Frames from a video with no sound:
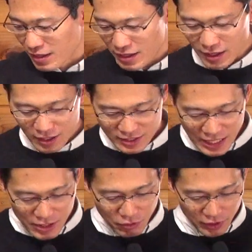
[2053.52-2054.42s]
はい、え
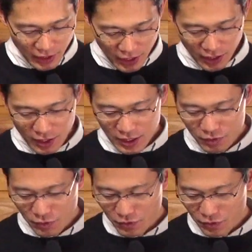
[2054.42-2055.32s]
最後にね、あ
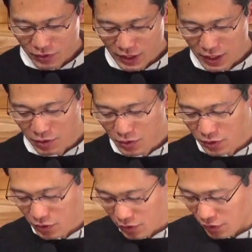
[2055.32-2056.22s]
のー、先ほど
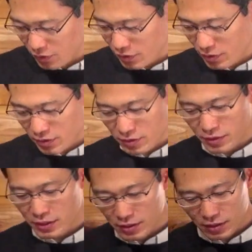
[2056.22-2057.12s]
の
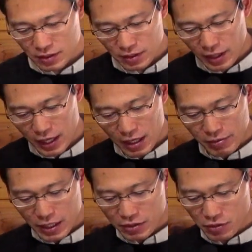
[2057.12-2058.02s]

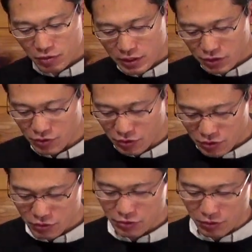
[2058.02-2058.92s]
エレミア書の
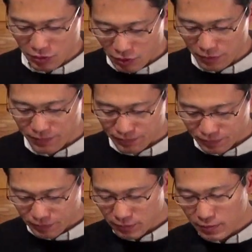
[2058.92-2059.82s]
29章の、
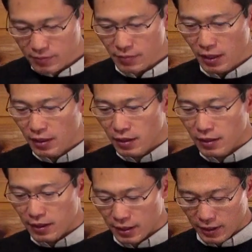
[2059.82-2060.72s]

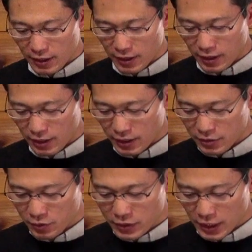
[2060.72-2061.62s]
えー、
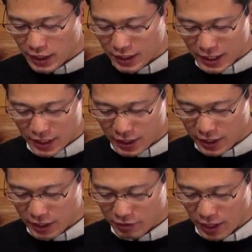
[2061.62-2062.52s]
その先に何が書
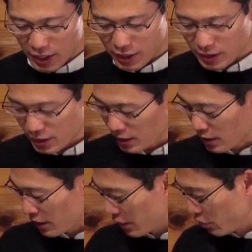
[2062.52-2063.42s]
いてあるか、
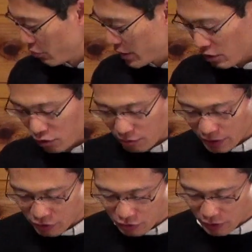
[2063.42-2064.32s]
えー、有名な言葉
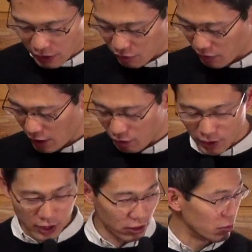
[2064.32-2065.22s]
をちょっとね読んで終
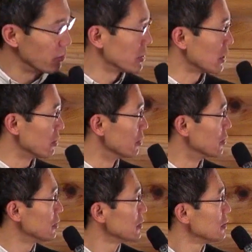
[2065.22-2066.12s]
わりたいと思いますけど、